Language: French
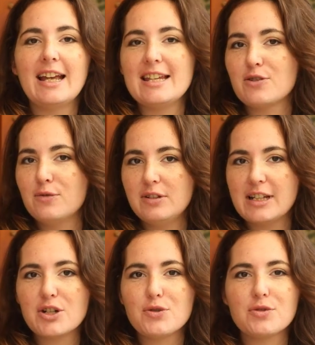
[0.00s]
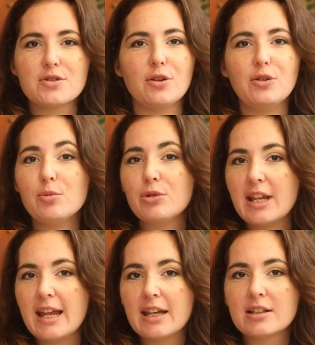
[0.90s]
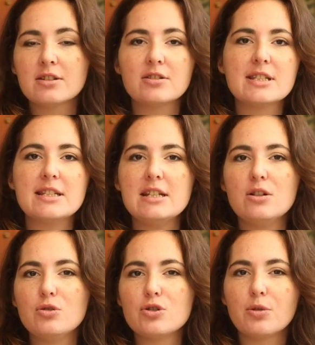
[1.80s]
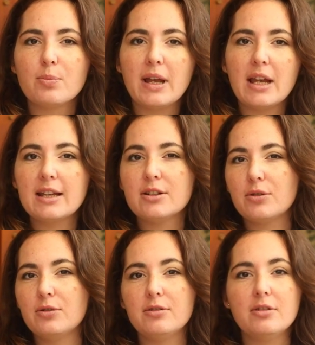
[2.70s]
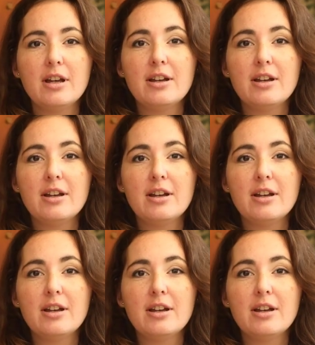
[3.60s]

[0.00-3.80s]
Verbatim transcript: Est-ce que vous voulez quelque chose de moderne, style champêtre, euh,